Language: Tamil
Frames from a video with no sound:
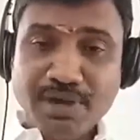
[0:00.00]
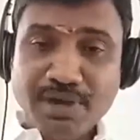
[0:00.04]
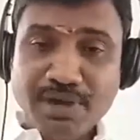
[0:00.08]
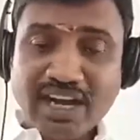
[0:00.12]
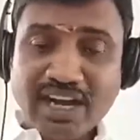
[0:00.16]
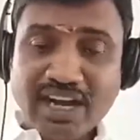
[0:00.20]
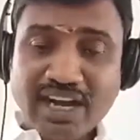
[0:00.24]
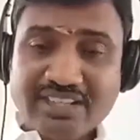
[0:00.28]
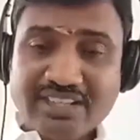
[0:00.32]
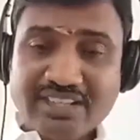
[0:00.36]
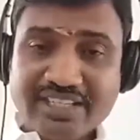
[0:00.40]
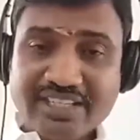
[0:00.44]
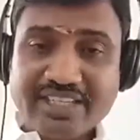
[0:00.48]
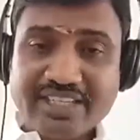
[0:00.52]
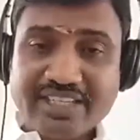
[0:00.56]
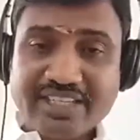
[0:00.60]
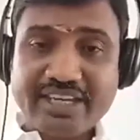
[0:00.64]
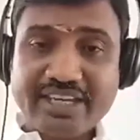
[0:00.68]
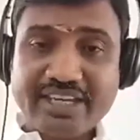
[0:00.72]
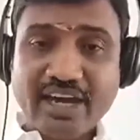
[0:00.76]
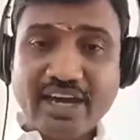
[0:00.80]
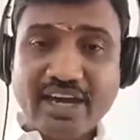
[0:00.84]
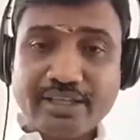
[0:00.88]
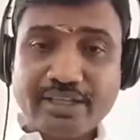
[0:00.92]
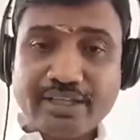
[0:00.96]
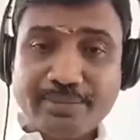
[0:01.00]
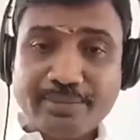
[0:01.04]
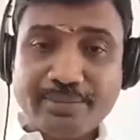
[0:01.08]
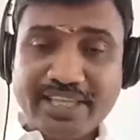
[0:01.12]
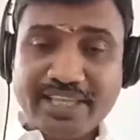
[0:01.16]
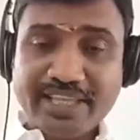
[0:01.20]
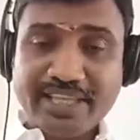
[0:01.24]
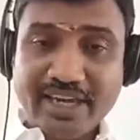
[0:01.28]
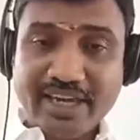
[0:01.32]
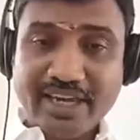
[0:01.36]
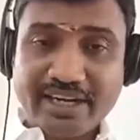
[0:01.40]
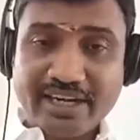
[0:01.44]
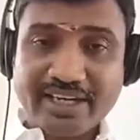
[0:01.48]
சிம்ம ராசிக்கு
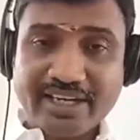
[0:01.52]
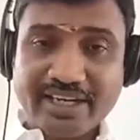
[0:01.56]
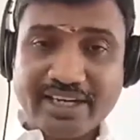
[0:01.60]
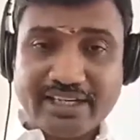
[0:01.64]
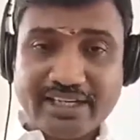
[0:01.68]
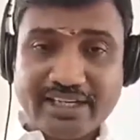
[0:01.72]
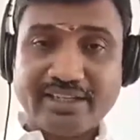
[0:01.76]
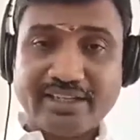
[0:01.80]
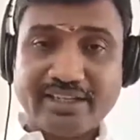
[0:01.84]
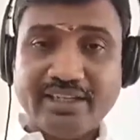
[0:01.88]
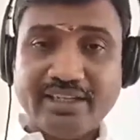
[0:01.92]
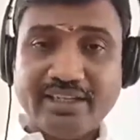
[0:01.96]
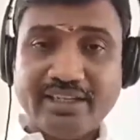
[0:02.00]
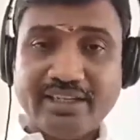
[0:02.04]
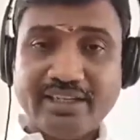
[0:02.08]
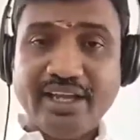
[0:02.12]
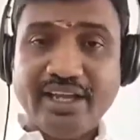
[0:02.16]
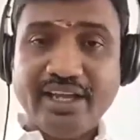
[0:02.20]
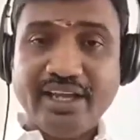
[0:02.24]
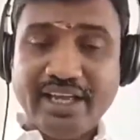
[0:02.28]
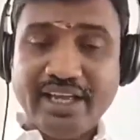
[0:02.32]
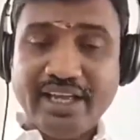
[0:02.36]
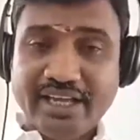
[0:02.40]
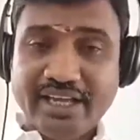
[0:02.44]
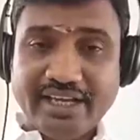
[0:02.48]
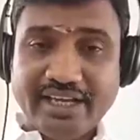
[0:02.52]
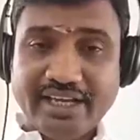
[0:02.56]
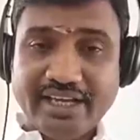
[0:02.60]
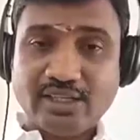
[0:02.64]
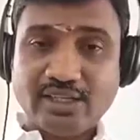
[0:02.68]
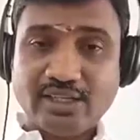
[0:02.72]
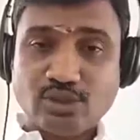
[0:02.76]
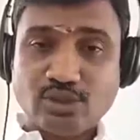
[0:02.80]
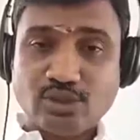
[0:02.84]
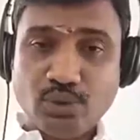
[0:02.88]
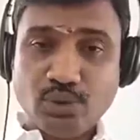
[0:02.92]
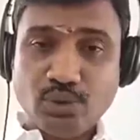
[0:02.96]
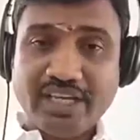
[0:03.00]
அதிபதியான
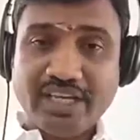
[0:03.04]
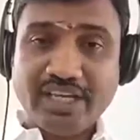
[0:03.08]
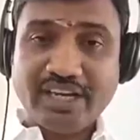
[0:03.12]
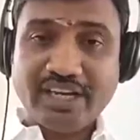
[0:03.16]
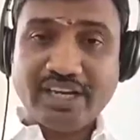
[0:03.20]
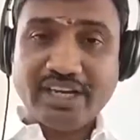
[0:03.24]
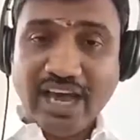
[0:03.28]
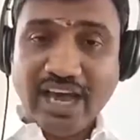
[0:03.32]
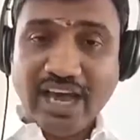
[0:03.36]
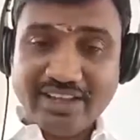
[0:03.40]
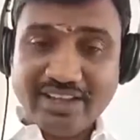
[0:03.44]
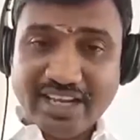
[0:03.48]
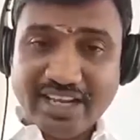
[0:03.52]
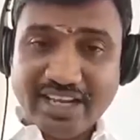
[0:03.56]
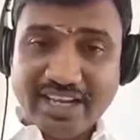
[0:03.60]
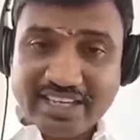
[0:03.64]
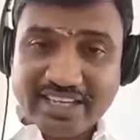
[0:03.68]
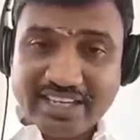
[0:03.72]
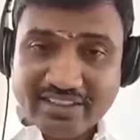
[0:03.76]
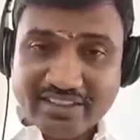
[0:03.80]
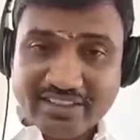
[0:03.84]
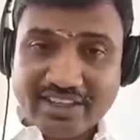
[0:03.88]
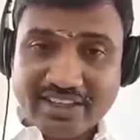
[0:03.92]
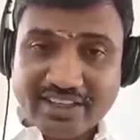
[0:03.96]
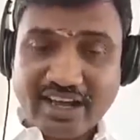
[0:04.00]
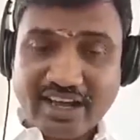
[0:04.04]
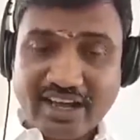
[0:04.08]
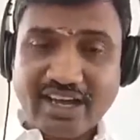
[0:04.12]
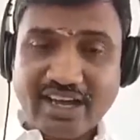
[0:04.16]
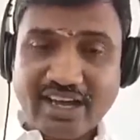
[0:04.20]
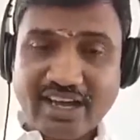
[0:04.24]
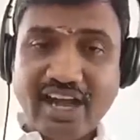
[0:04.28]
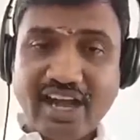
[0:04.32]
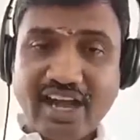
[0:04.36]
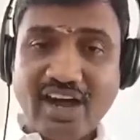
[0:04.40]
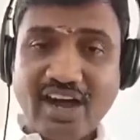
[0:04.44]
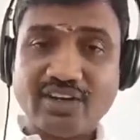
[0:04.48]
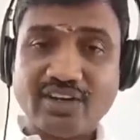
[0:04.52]
சூரியன் அதுலயே இருந்ததுன்னா
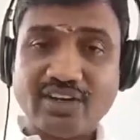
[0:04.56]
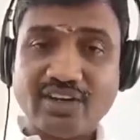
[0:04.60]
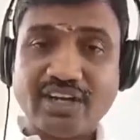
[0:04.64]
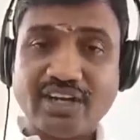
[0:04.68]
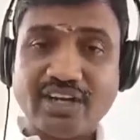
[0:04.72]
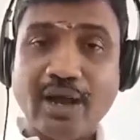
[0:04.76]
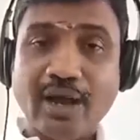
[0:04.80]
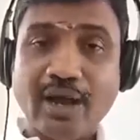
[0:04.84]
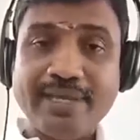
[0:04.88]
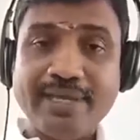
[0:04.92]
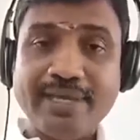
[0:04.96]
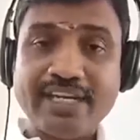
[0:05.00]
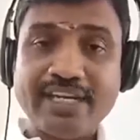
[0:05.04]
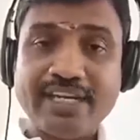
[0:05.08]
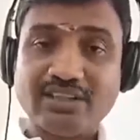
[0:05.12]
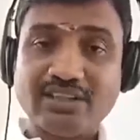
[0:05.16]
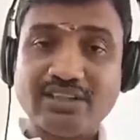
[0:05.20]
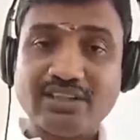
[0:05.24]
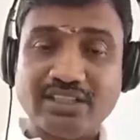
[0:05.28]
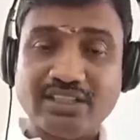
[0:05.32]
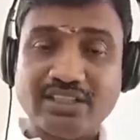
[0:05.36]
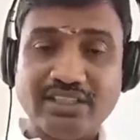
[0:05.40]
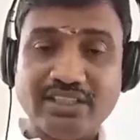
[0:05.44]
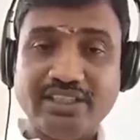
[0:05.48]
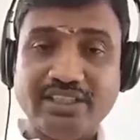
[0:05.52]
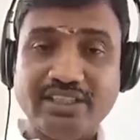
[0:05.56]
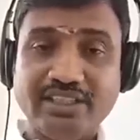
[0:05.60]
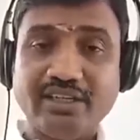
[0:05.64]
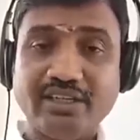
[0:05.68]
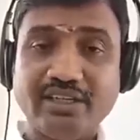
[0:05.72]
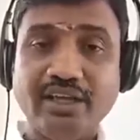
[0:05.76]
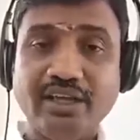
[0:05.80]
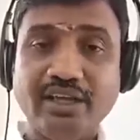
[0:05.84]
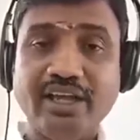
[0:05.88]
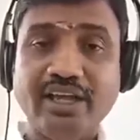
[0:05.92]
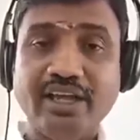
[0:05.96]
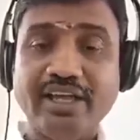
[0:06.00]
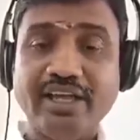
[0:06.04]
அவங்க கம்பீரத்துக்கு
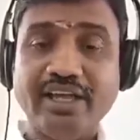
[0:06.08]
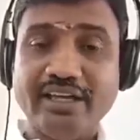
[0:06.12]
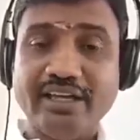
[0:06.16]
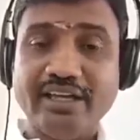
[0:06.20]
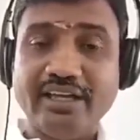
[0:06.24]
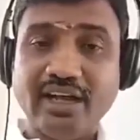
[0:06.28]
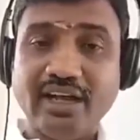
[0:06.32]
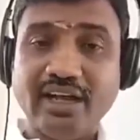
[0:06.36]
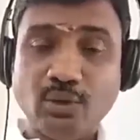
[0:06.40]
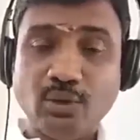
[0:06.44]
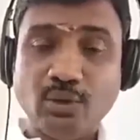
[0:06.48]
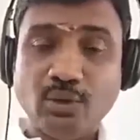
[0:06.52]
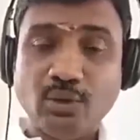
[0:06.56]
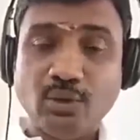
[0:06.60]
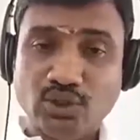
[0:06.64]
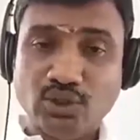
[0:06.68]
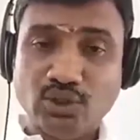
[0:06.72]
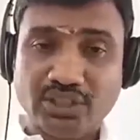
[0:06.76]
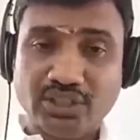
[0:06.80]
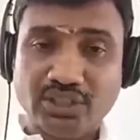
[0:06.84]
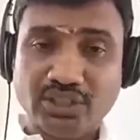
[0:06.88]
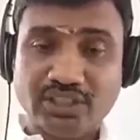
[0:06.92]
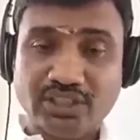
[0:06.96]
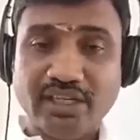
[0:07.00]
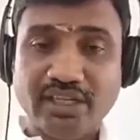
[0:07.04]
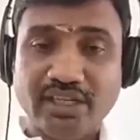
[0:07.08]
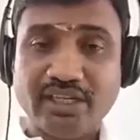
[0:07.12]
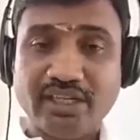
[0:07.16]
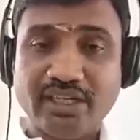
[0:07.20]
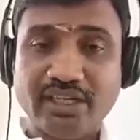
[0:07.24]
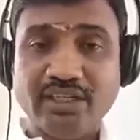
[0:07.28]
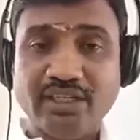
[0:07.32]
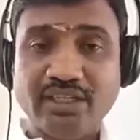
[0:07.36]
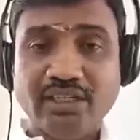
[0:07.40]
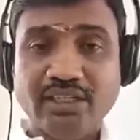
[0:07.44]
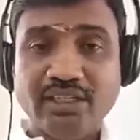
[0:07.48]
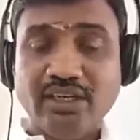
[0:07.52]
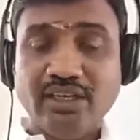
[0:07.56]
கௌரவத்துக்கு
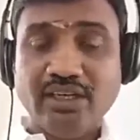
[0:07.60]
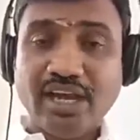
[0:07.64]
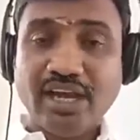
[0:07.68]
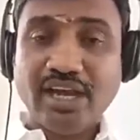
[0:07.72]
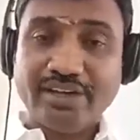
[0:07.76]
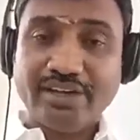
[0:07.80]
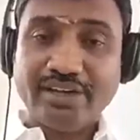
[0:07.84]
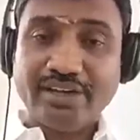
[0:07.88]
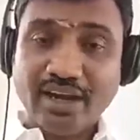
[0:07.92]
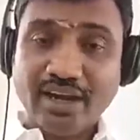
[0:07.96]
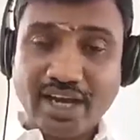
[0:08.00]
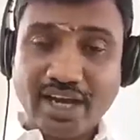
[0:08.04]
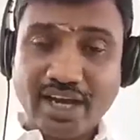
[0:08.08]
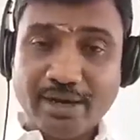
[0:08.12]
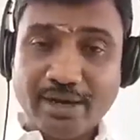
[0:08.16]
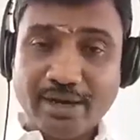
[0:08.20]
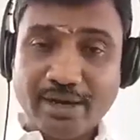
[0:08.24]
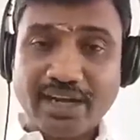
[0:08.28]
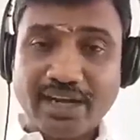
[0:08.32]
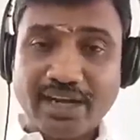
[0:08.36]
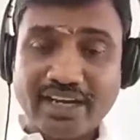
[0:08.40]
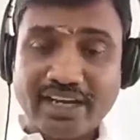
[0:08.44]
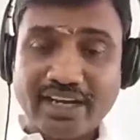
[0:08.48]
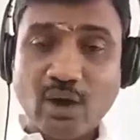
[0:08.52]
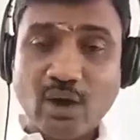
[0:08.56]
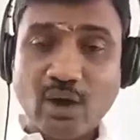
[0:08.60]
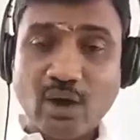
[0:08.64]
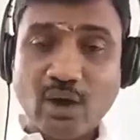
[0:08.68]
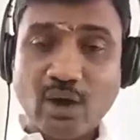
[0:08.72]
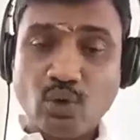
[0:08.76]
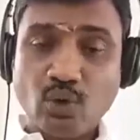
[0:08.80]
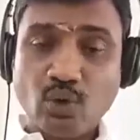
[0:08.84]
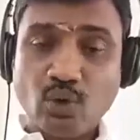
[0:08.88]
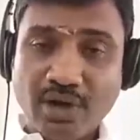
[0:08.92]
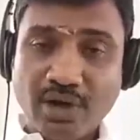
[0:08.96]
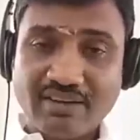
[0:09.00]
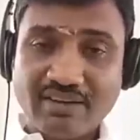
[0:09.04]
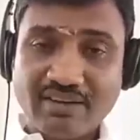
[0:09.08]
எல்லாம் நல்லா இருப்பாங்க
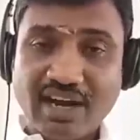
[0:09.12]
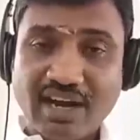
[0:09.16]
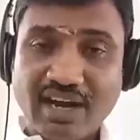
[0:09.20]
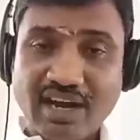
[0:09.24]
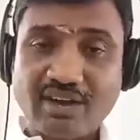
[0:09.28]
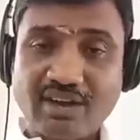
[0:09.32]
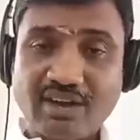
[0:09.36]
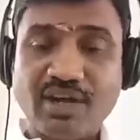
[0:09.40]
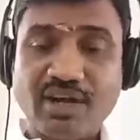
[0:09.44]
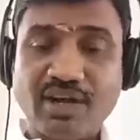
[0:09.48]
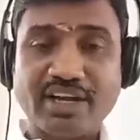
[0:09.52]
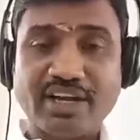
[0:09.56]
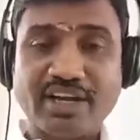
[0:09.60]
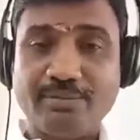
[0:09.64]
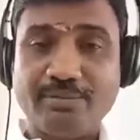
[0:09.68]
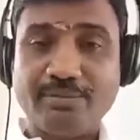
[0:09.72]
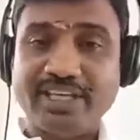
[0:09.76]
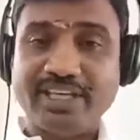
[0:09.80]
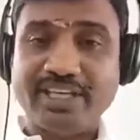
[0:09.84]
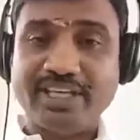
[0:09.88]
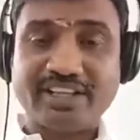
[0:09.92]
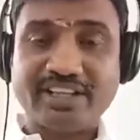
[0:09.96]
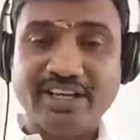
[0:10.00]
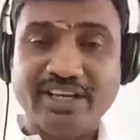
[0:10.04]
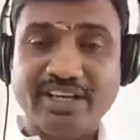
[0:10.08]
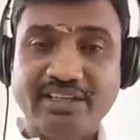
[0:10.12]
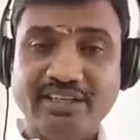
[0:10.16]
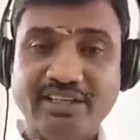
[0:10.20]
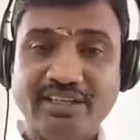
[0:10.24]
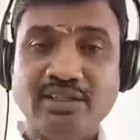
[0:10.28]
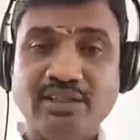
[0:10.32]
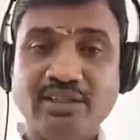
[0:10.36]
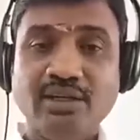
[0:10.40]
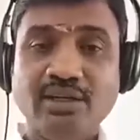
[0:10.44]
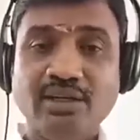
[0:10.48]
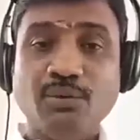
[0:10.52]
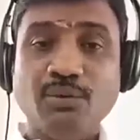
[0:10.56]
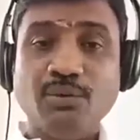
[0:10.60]
கௌரவமாலாம் வாழ்வாங்க அப்படிங்கிறது தான்
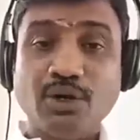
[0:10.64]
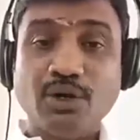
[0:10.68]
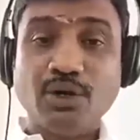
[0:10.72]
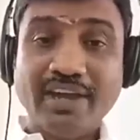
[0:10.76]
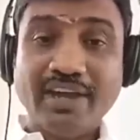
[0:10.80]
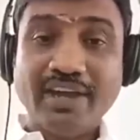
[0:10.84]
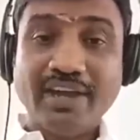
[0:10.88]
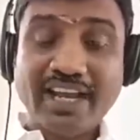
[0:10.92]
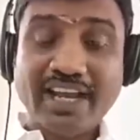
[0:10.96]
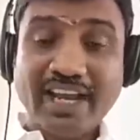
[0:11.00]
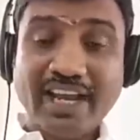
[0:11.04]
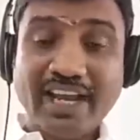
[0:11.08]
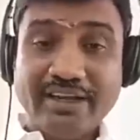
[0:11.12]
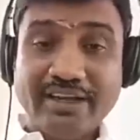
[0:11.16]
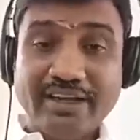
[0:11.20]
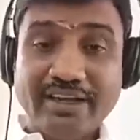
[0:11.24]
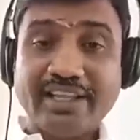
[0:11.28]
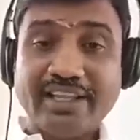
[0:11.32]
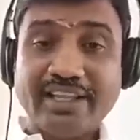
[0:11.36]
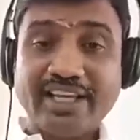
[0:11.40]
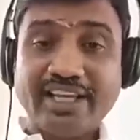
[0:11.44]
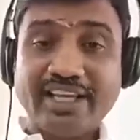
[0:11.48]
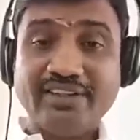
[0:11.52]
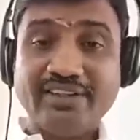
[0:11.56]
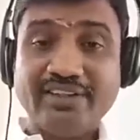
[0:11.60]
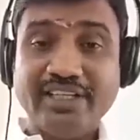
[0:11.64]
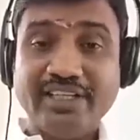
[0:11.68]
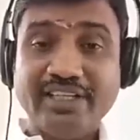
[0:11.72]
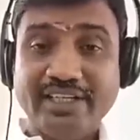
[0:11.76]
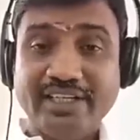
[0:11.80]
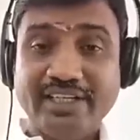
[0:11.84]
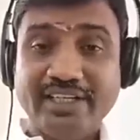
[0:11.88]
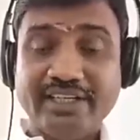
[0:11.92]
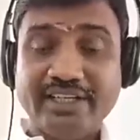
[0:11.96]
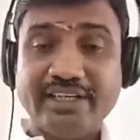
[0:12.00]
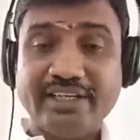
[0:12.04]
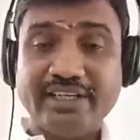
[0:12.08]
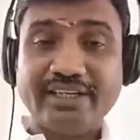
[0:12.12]
ஒருவேளை அதாவது
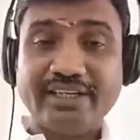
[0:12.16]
